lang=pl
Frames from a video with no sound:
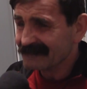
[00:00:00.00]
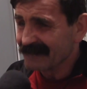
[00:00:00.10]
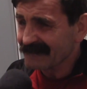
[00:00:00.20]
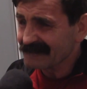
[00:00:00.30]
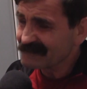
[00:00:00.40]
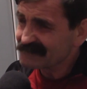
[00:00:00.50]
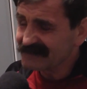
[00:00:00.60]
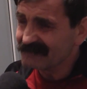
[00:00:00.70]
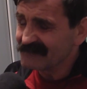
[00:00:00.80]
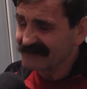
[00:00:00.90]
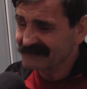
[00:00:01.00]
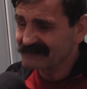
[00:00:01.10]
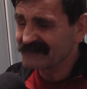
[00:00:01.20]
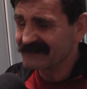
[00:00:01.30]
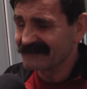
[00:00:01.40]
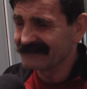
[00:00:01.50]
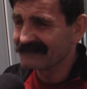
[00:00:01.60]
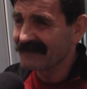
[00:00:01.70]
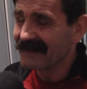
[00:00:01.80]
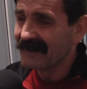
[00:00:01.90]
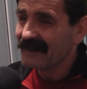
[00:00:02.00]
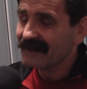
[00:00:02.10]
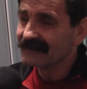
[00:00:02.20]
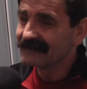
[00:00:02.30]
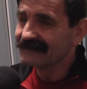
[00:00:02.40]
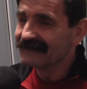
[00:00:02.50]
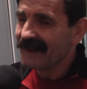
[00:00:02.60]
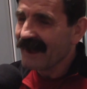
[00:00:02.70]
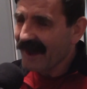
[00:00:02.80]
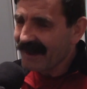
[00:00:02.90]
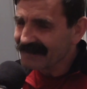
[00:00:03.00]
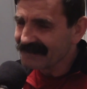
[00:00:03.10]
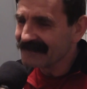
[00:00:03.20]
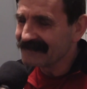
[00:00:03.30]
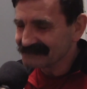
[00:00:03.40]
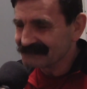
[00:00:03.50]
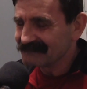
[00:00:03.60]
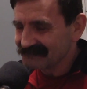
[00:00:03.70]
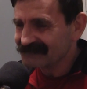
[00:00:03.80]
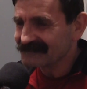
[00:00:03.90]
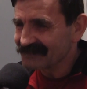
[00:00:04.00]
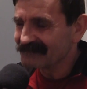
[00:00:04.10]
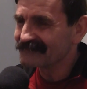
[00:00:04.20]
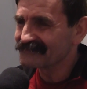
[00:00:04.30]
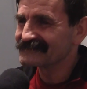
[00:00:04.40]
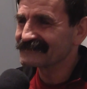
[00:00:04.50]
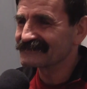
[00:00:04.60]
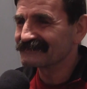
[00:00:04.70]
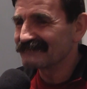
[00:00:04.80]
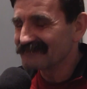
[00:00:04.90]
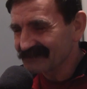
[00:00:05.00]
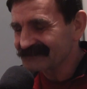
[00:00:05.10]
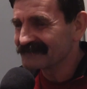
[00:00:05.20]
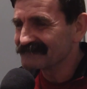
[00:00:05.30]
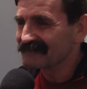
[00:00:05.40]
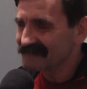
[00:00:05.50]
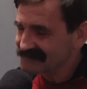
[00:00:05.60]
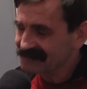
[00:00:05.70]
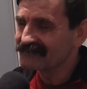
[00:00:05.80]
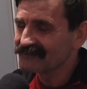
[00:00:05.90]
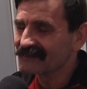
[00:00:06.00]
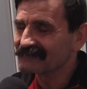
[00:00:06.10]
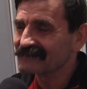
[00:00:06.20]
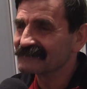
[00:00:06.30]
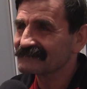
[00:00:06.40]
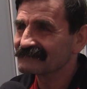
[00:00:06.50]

ten kto przyjmuje to przegrywa. I, ale zrobię wszystko, żeby w następnych meczach było lepiej.